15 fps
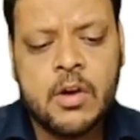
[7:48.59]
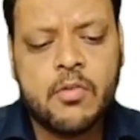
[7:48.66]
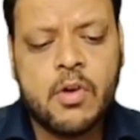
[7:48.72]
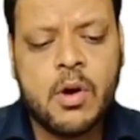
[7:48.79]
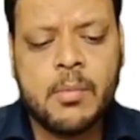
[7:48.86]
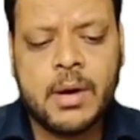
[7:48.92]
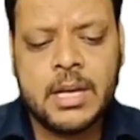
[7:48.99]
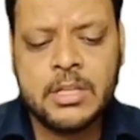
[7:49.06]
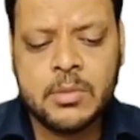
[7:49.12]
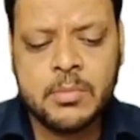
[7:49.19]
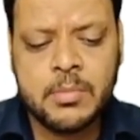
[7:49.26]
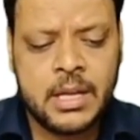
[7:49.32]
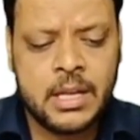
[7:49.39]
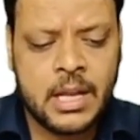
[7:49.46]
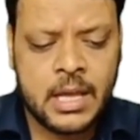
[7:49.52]
वो हमारी जो
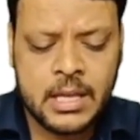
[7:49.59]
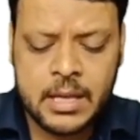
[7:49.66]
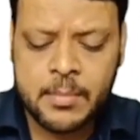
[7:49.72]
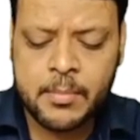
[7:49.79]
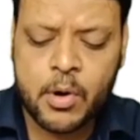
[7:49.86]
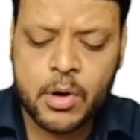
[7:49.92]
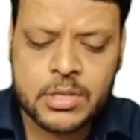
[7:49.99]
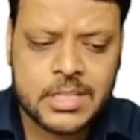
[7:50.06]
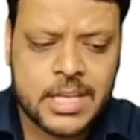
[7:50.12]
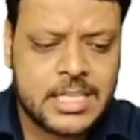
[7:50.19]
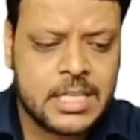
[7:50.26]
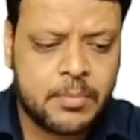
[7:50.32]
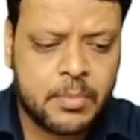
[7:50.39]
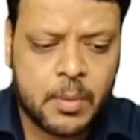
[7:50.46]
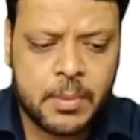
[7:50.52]
मेन है ये बॉक्स
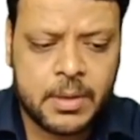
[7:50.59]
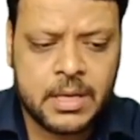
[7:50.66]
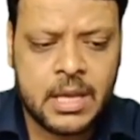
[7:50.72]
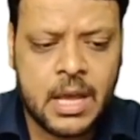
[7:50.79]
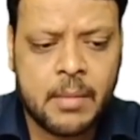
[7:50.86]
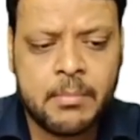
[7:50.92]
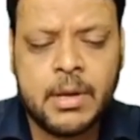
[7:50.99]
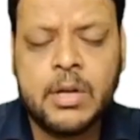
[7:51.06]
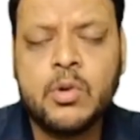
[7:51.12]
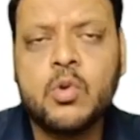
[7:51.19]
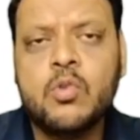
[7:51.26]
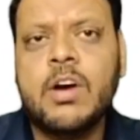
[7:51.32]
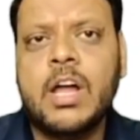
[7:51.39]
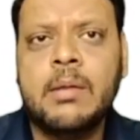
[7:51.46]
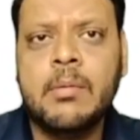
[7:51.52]
साइजिंग प्रॉपर्टी है अब मैं टू
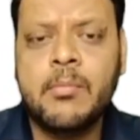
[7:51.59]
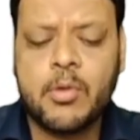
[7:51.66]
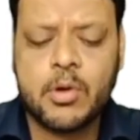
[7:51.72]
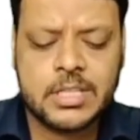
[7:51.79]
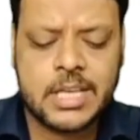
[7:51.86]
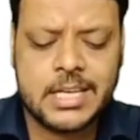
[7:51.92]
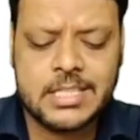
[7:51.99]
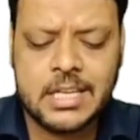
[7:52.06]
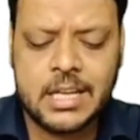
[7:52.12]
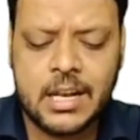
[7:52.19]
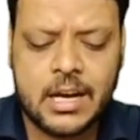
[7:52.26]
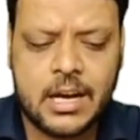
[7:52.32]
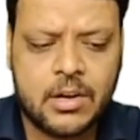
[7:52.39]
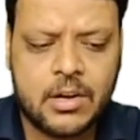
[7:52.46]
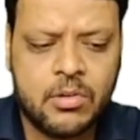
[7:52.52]
वाले में बॉक्स साइजिंग
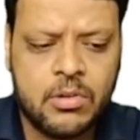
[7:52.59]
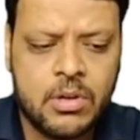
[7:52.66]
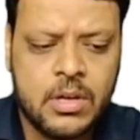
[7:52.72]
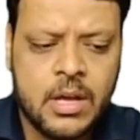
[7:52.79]
लगा रहा हूँ